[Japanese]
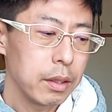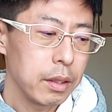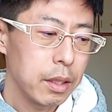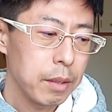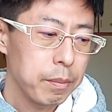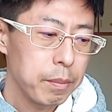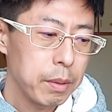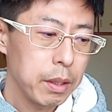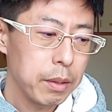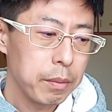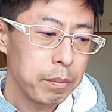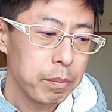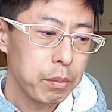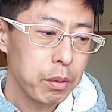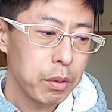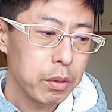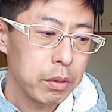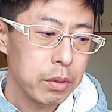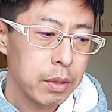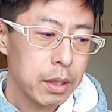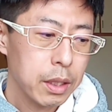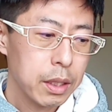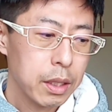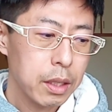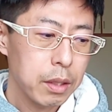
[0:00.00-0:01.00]
やっぱり
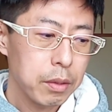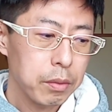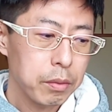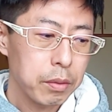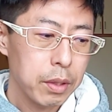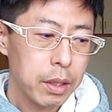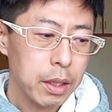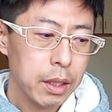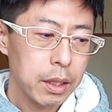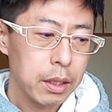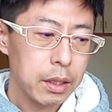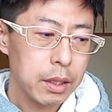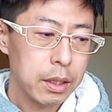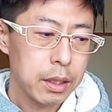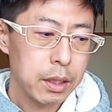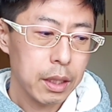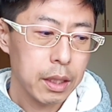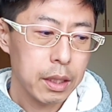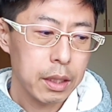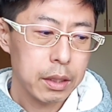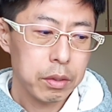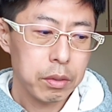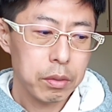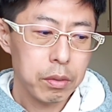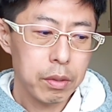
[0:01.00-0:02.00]
ボールは基本的に芯
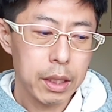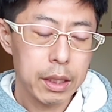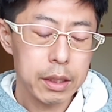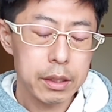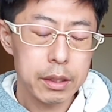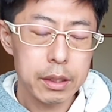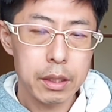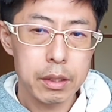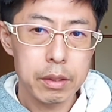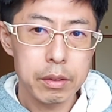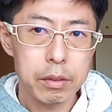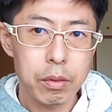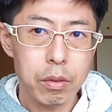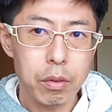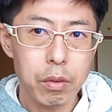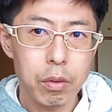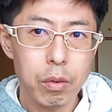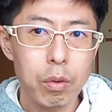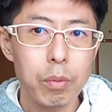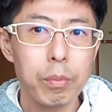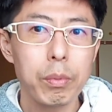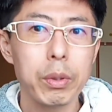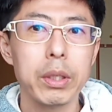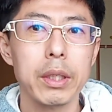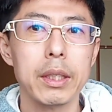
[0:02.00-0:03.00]
からちょっと外れると
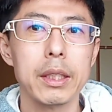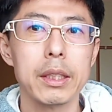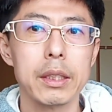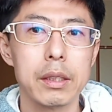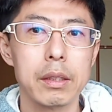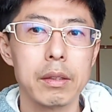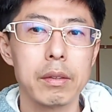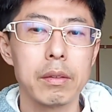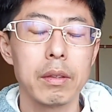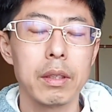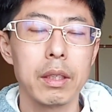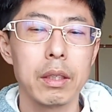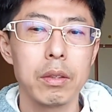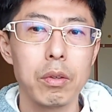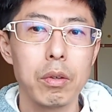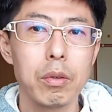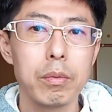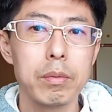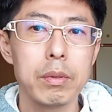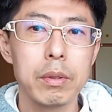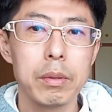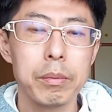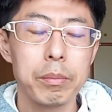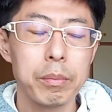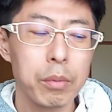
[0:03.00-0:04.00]
重いんですよ。で、
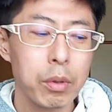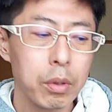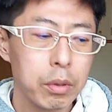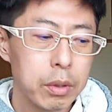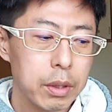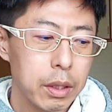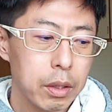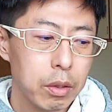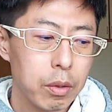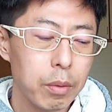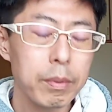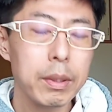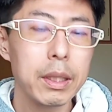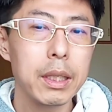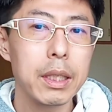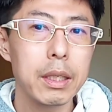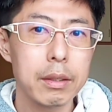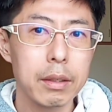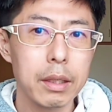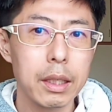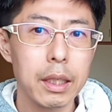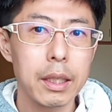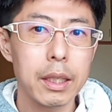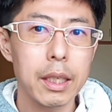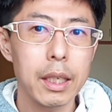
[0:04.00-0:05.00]
ボールは飛びに
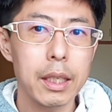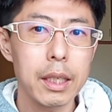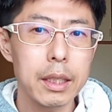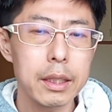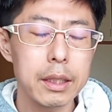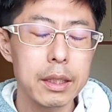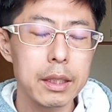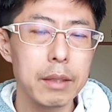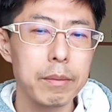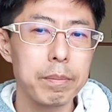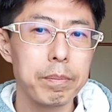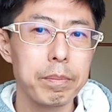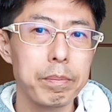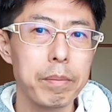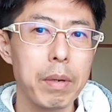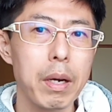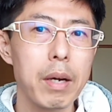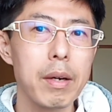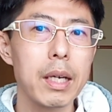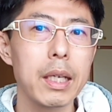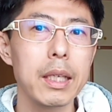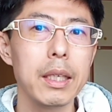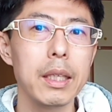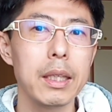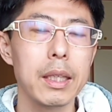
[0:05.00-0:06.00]
くい。ただし、
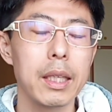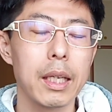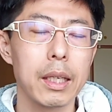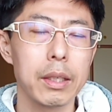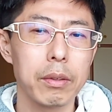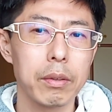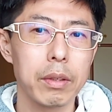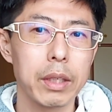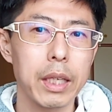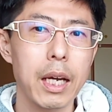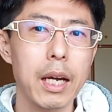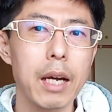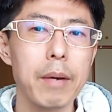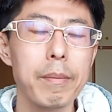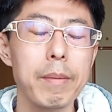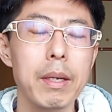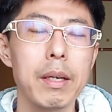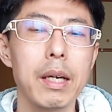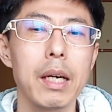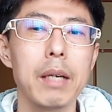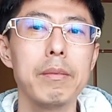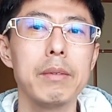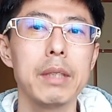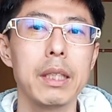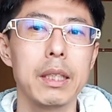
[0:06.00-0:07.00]
パワーヒッターの高め
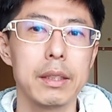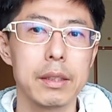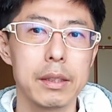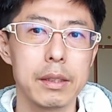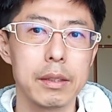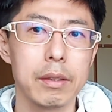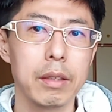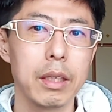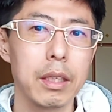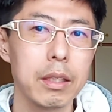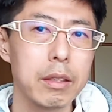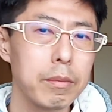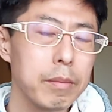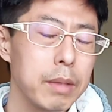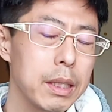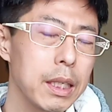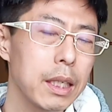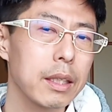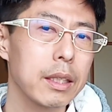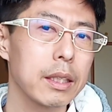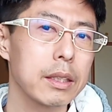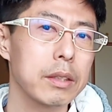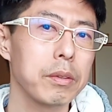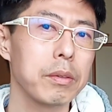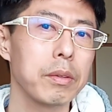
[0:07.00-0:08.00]
は危ないんですよ。低め
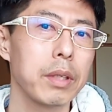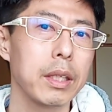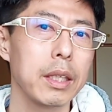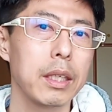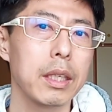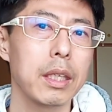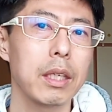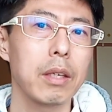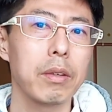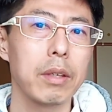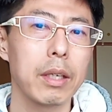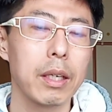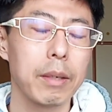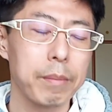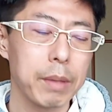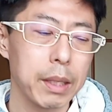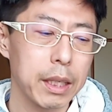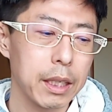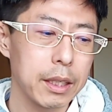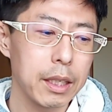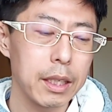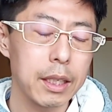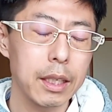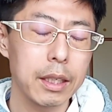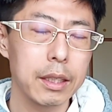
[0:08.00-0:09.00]
だったらそんなに飛距離はま
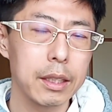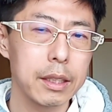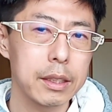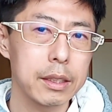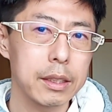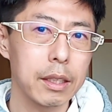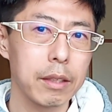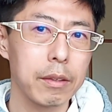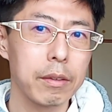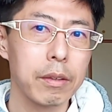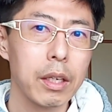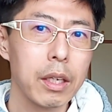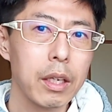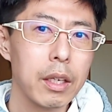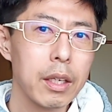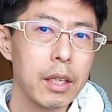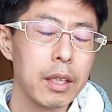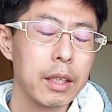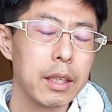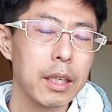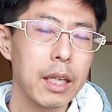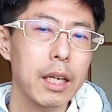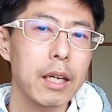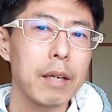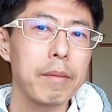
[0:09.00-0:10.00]
だ出ないんですけど、
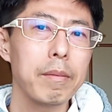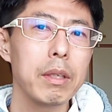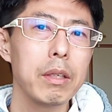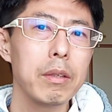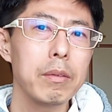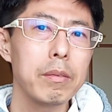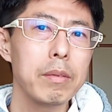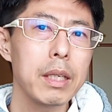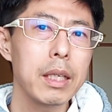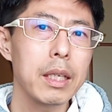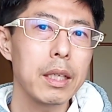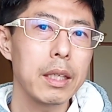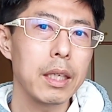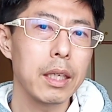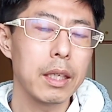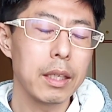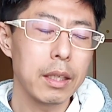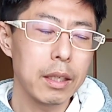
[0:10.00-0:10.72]
高めの場合、